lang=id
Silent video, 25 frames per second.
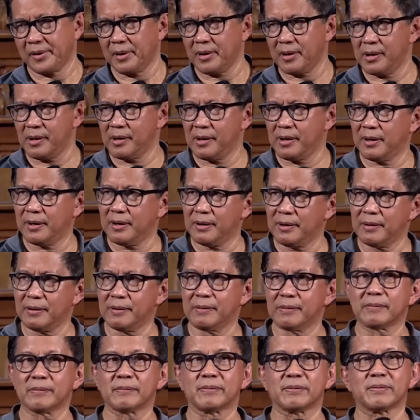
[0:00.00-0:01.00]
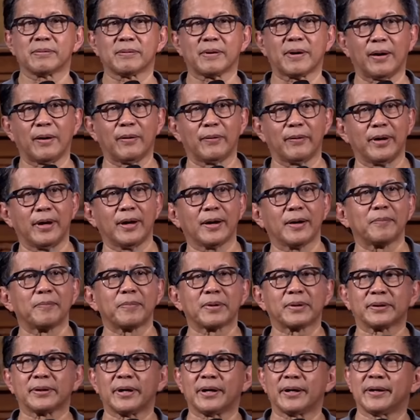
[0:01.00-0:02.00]
Uh, kalau
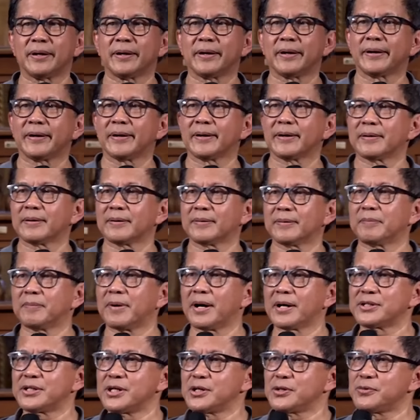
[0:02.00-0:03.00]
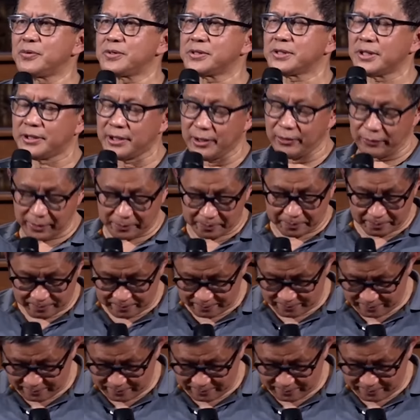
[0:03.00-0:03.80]
yang bertanya mahasiswi saya jawab.